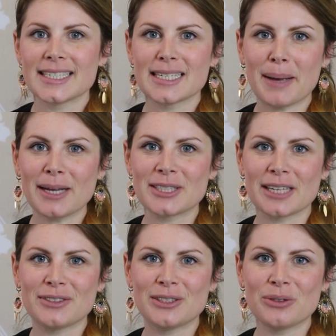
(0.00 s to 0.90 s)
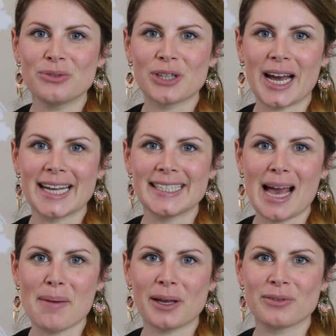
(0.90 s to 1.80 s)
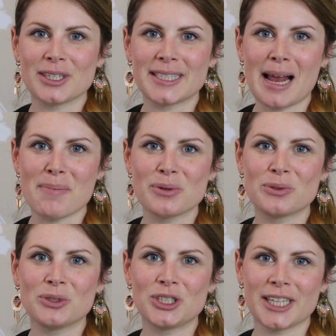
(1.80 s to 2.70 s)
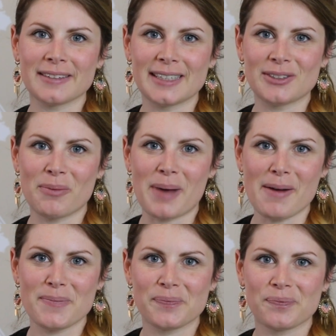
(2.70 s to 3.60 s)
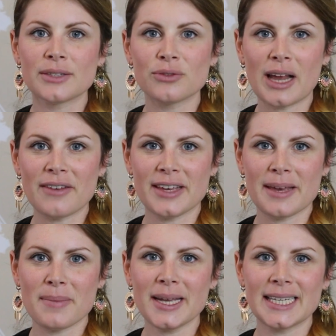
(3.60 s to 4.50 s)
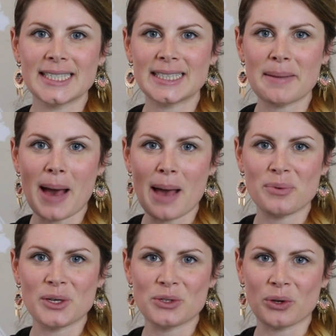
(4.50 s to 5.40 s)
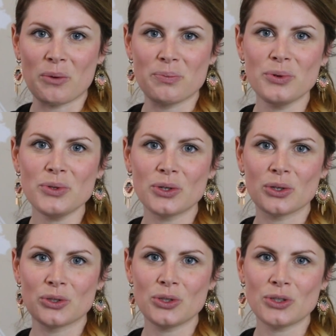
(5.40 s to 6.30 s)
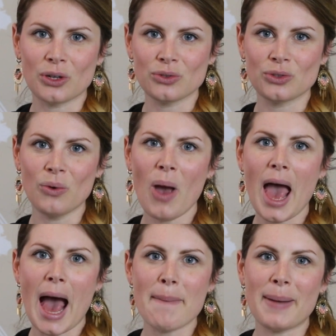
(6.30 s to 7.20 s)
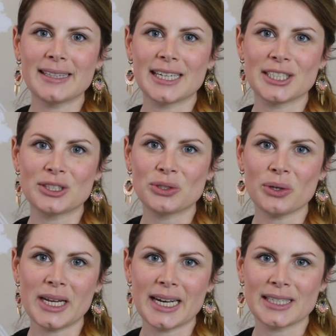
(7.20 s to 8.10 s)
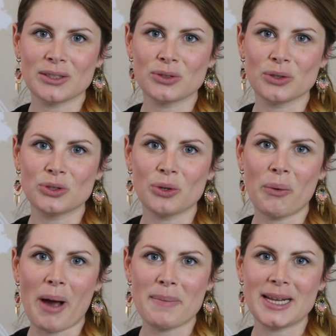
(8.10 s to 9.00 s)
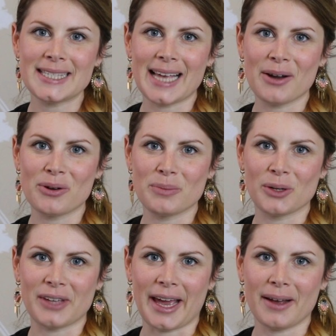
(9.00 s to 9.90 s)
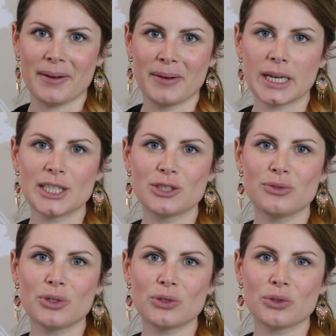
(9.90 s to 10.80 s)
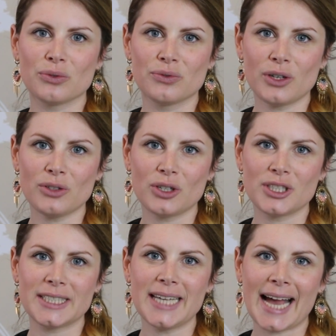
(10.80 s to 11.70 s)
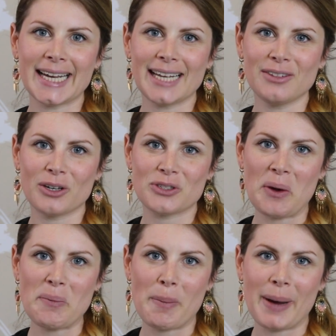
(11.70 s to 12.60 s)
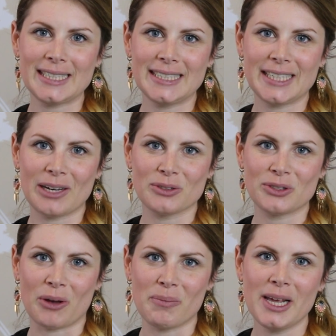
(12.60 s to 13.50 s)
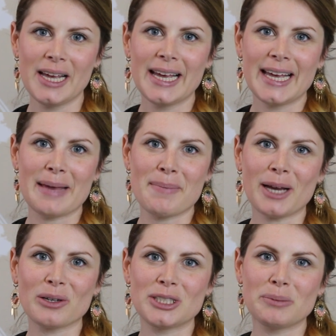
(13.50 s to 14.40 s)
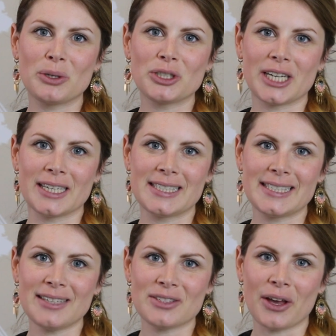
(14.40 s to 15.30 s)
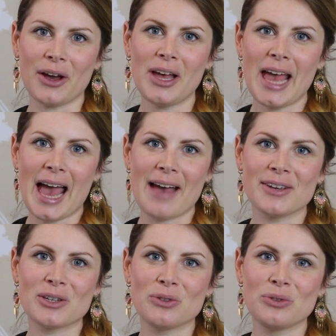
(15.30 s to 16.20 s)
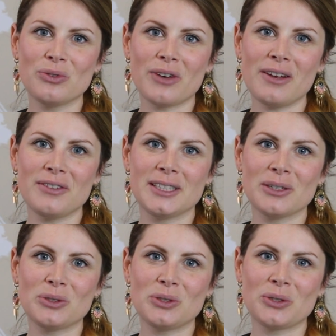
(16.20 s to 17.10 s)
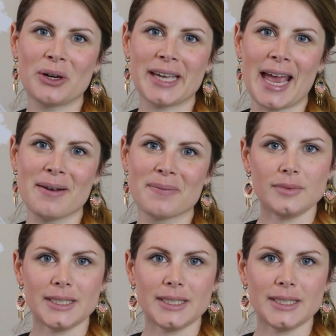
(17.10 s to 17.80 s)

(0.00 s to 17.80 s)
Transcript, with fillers: J'espère que cette vidéo vous aura aidé à apprivoiser la pose du chien tête en bas. Si vous l'avez aimé, n'hésitez pas à appuyer sur le pouce juste en dessous, à partager sur les réseaux sociaux ou à me laisser un commentaire. Et je vous retrouve vendredi à 14h pour pratiquer ensemble et mercredi prochain à 7h avec une nouvelle vidéo tutoriel.